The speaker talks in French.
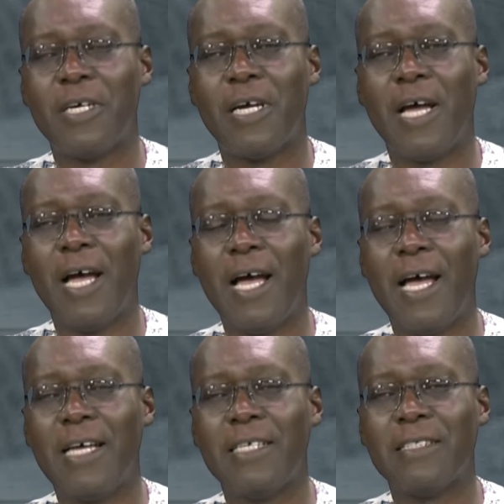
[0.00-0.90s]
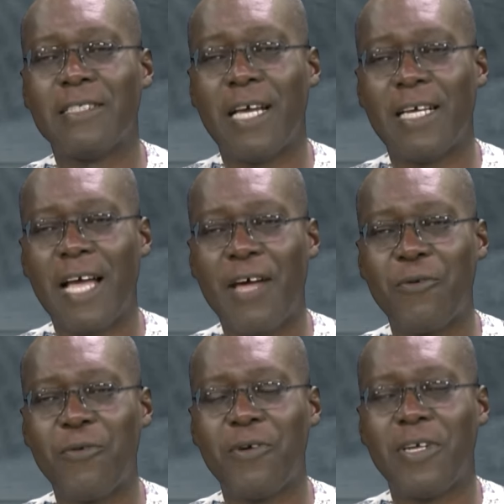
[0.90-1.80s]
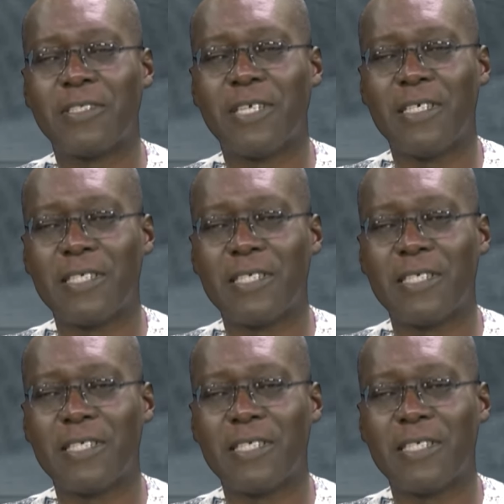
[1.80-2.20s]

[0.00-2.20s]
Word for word: à sa carrure en tant